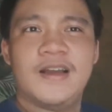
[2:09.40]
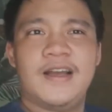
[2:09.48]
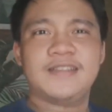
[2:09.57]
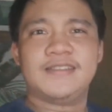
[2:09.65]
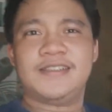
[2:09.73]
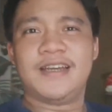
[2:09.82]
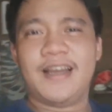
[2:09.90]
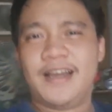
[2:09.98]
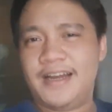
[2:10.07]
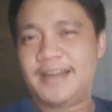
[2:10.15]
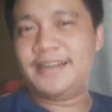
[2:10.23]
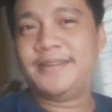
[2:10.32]
At
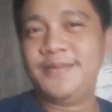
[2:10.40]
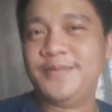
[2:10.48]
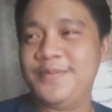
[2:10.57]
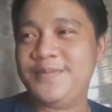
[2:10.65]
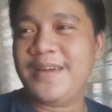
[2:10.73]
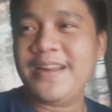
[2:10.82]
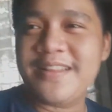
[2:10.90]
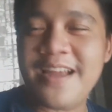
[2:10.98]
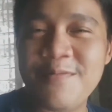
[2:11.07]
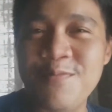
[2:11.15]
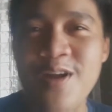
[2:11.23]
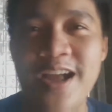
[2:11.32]
saka, meron
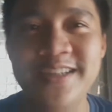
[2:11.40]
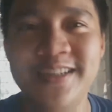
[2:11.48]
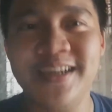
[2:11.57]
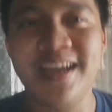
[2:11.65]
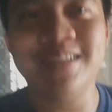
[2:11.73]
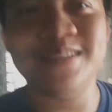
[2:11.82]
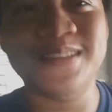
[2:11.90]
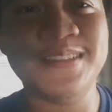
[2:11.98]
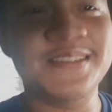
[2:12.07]
tayong project guys.